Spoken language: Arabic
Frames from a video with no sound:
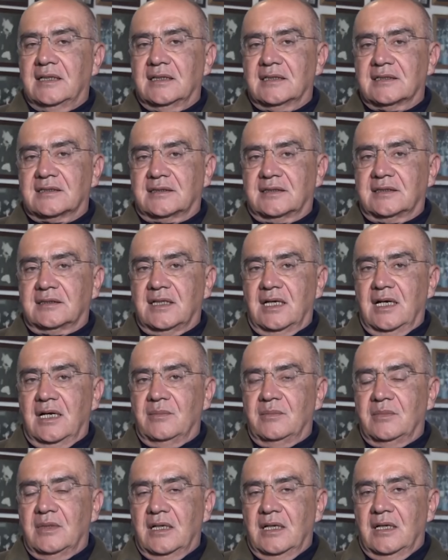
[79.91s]

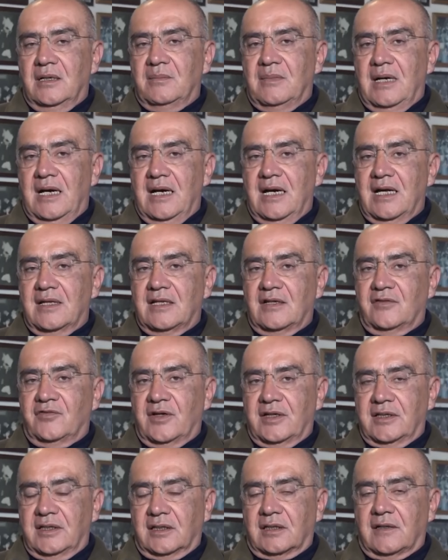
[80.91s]
اصطدام مع هذا
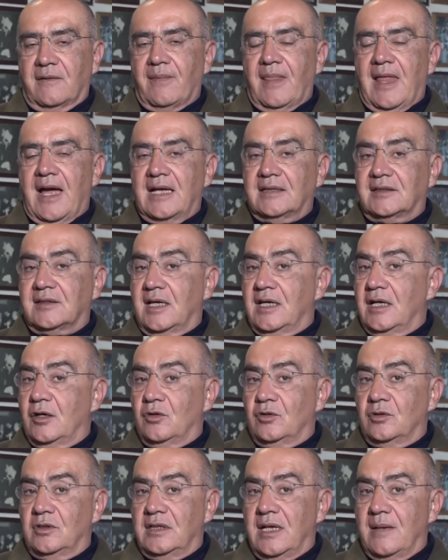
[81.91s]
الفريق حتى
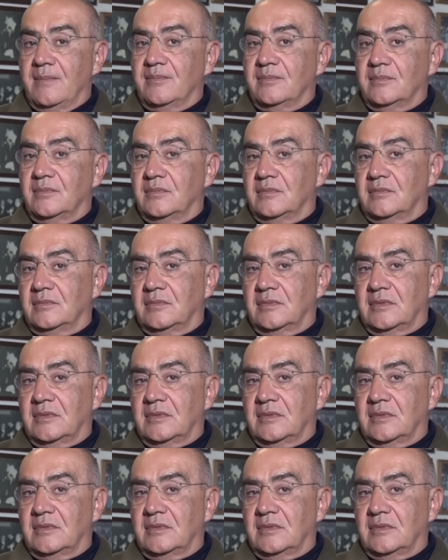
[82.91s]
لو لم